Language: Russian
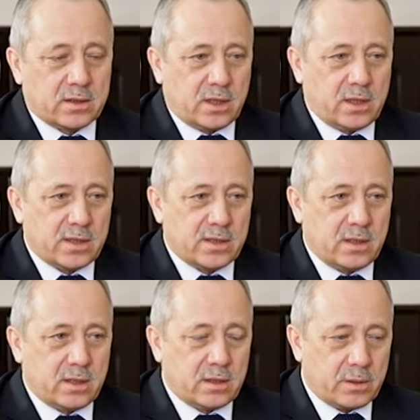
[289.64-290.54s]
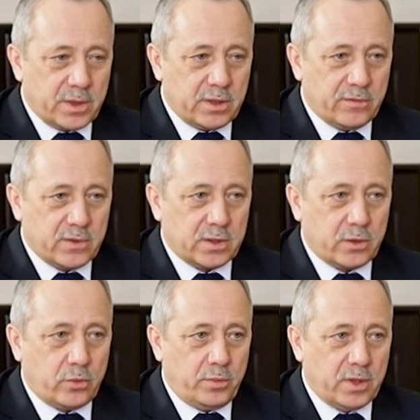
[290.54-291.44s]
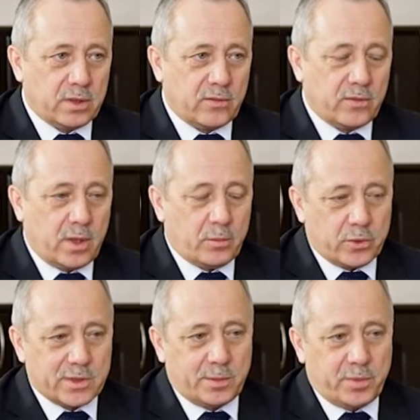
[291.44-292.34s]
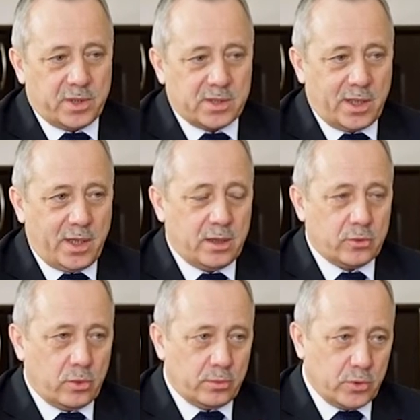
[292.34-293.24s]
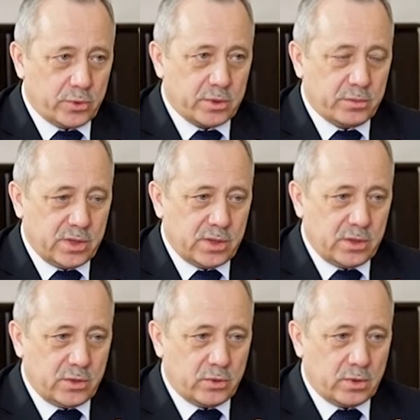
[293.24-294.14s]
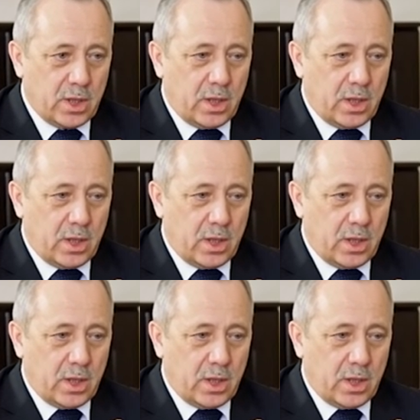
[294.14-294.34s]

согласно нормативных документов, после переселения дом должен быть снесен.